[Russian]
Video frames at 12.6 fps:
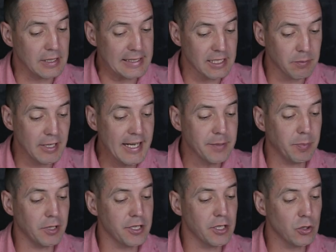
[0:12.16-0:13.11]
разобрать
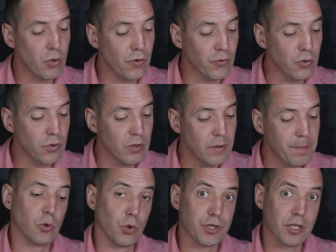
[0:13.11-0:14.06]
планировку,
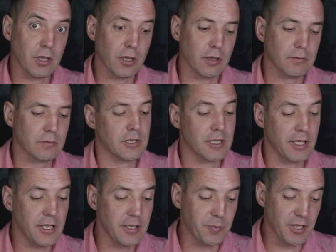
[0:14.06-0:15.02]
точка,
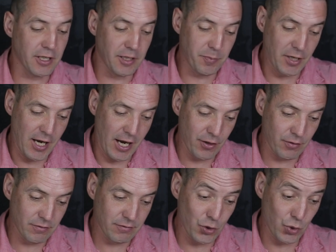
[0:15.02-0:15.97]
скрин
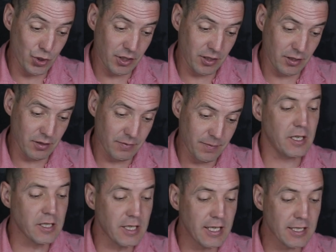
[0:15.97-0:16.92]
прикрепляю, точка.
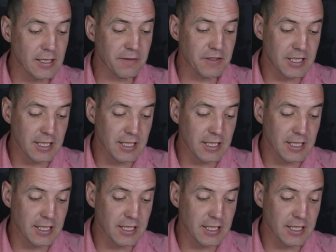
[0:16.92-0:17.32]
Интересно в